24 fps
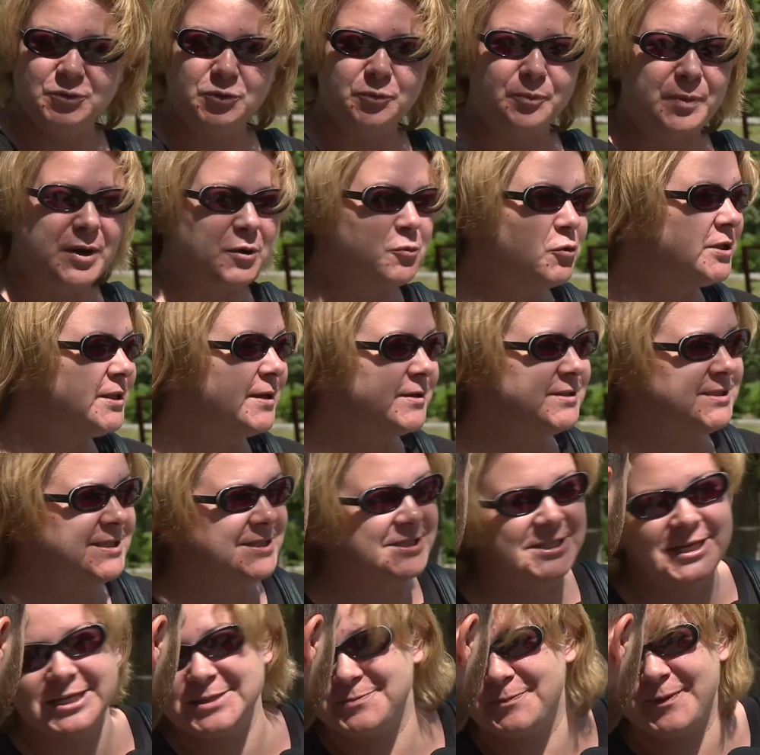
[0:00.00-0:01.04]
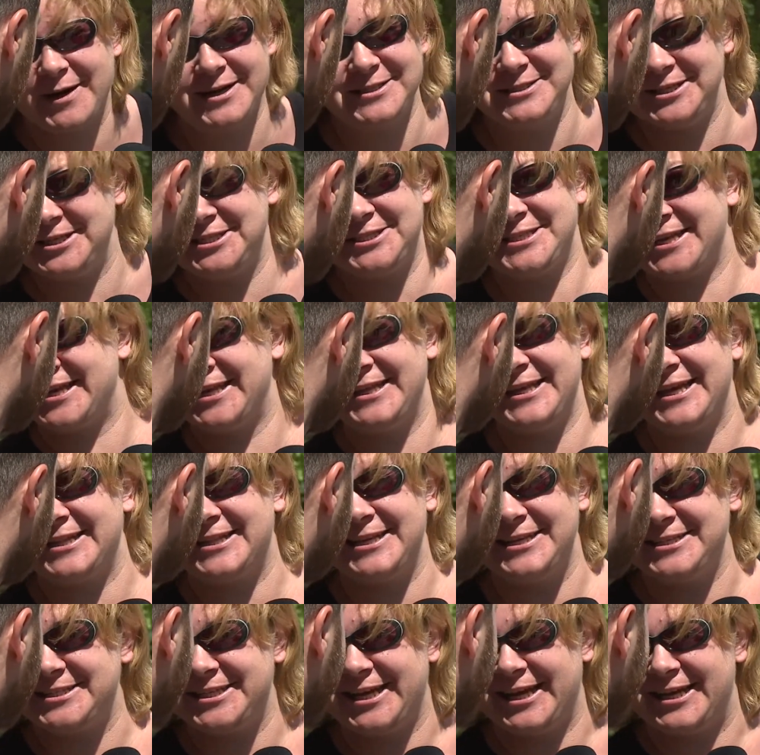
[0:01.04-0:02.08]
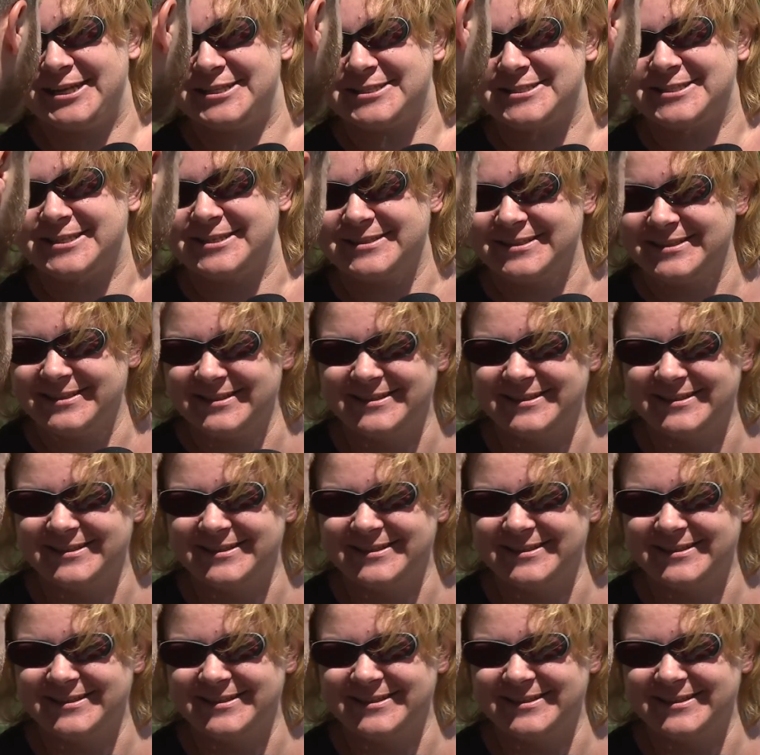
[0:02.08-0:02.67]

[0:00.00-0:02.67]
Погода сейчас практически не отличается. Ага.